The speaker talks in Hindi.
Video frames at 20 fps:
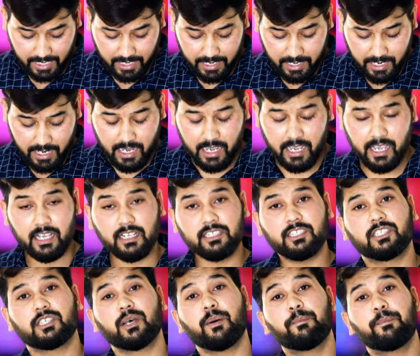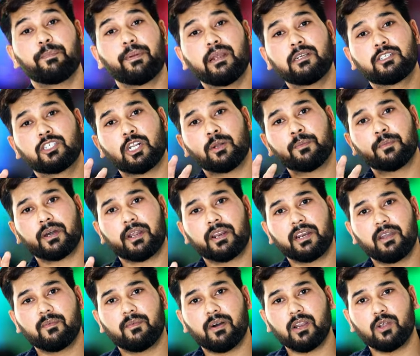है हे सब परिश्रम
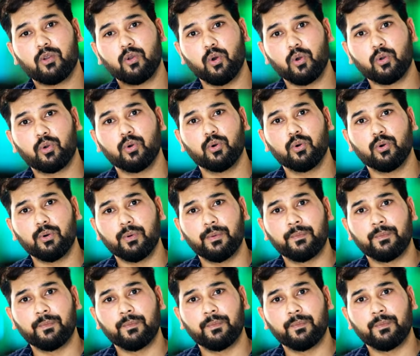करने वाले लोगों